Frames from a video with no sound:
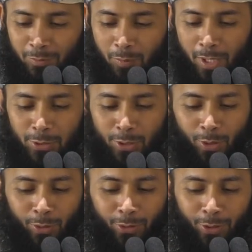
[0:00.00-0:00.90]
Masya
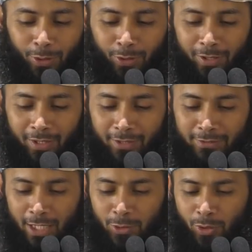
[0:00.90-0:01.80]
Allah.
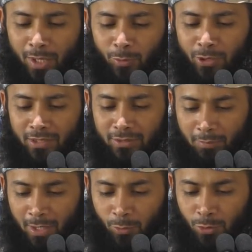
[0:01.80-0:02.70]
Saya juga punya
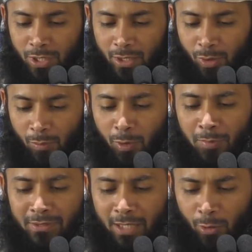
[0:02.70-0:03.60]
teman usia 25
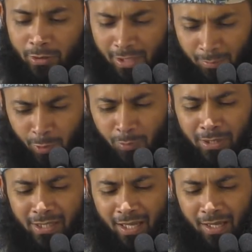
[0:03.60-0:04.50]
tahun, dia belum
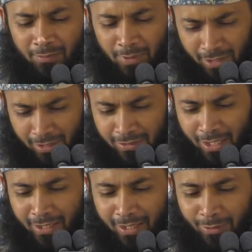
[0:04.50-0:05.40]
menikah, minta
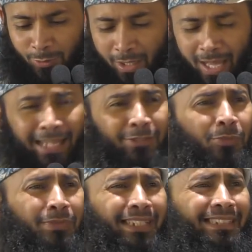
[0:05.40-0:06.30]
dicarikan juga.
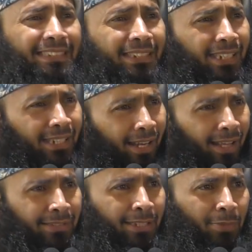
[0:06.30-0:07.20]
Antum cari
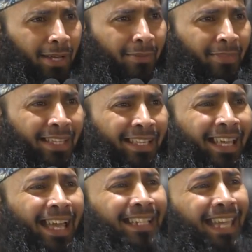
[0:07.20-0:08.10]
sendirilah jemaah.
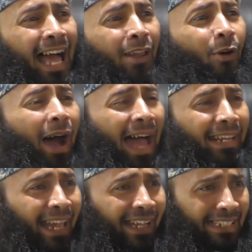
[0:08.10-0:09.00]
Kalau
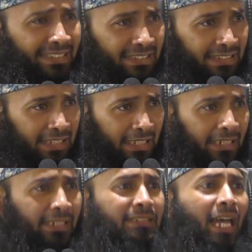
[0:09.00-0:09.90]
anak
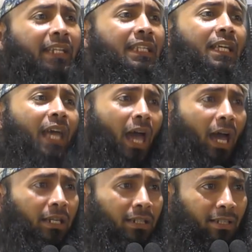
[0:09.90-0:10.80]
kecil
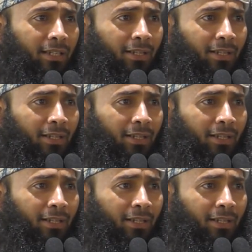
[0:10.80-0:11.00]
dicarikan.